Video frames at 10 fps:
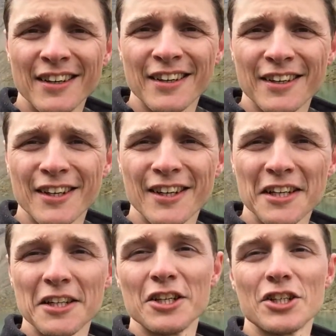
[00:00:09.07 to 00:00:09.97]
э,
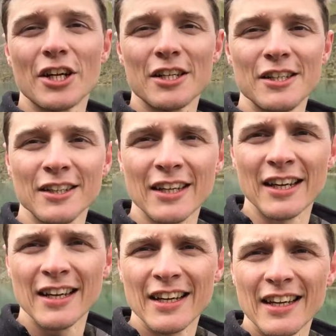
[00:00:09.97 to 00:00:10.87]
даже
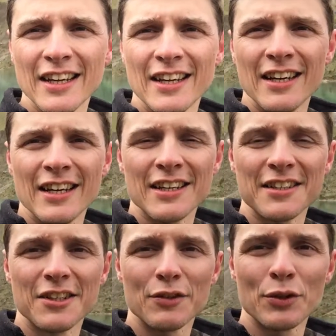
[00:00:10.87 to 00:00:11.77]
картинкой. А
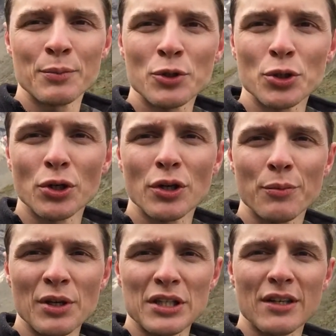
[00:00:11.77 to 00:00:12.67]
дело в том, что
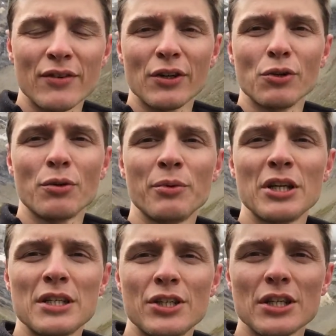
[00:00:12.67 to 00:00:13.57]
место, в котором я
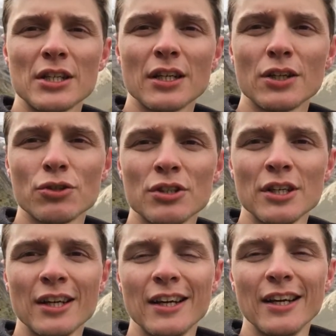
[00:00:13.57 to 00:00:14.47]
сейчас нахожусь,
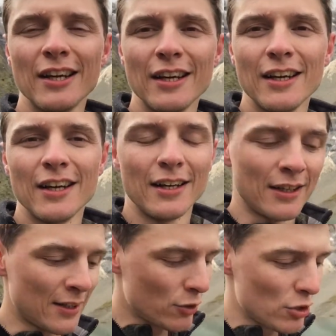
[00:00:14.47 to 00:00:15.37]
э,
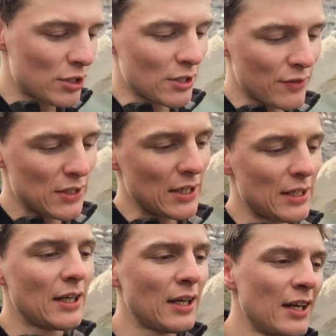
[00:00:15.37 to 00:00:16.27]
находится на
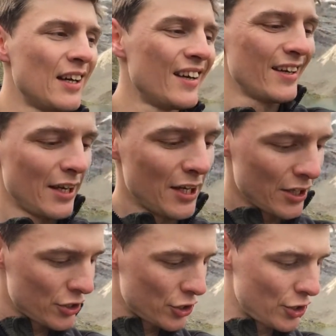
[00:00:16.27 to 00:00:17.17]
высоте
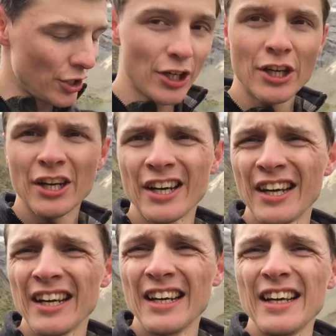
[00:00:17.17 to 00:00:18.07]

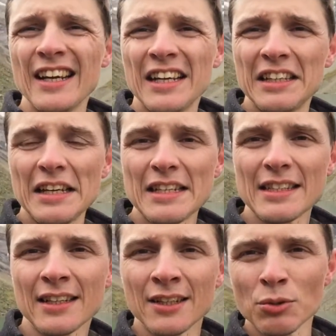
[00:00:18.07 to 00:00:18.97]

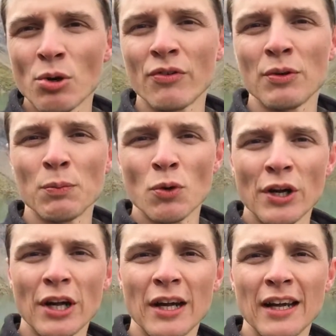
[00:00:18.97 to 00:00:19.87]
4300 над уровнем
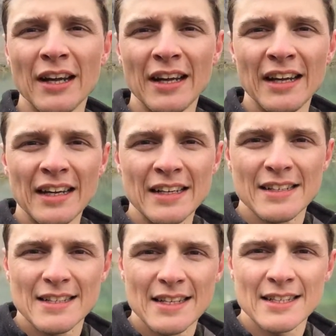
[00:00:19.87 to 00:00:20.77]
моря.
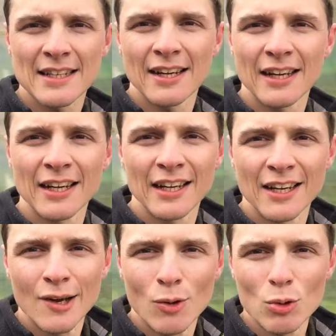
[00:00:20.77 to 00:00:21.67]
Здесь
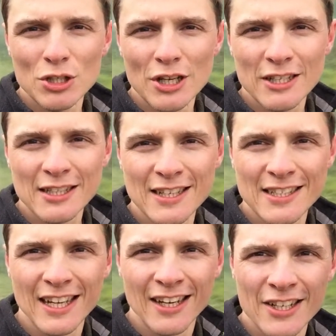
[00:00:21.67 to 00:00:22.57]
озеро с
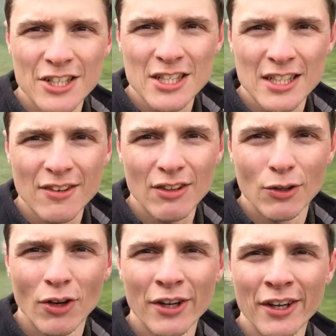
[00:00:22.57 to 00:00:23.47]
кристально чистой
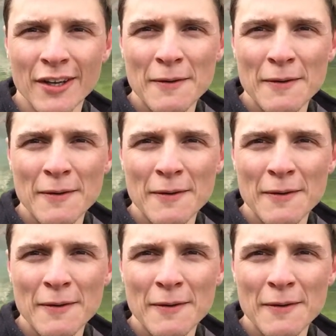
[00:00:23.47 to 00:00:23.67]
водой,